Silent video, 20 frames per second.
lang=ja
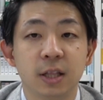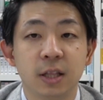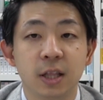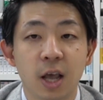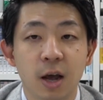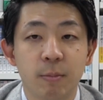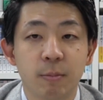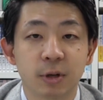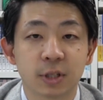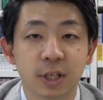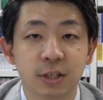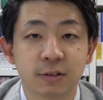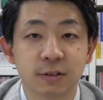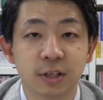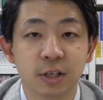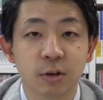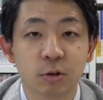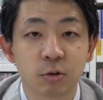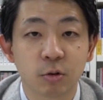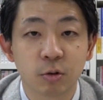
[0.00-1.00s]
ではまた
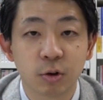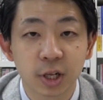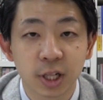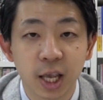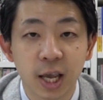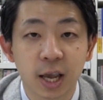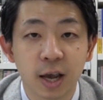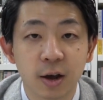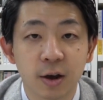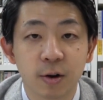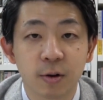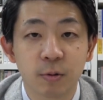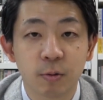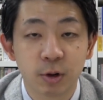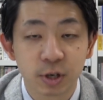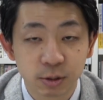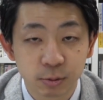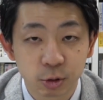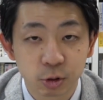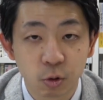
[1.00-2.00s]
次の動画で
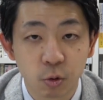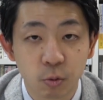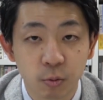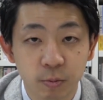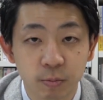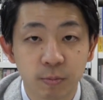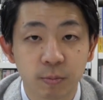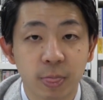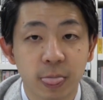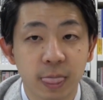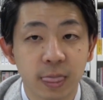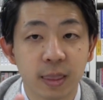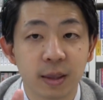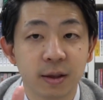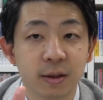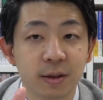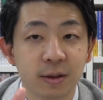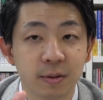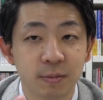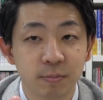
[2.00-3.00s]
お会いしましょう。
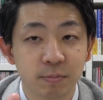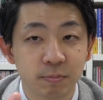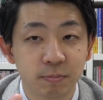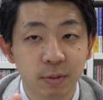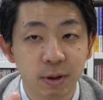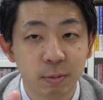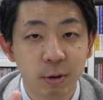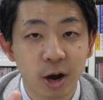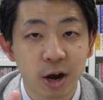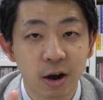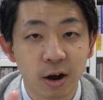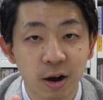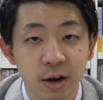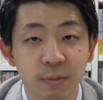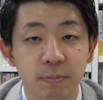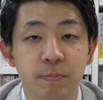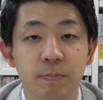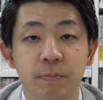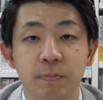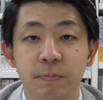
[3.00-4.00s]

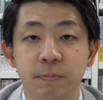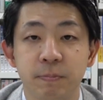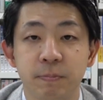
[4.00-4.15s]
バイバーイ。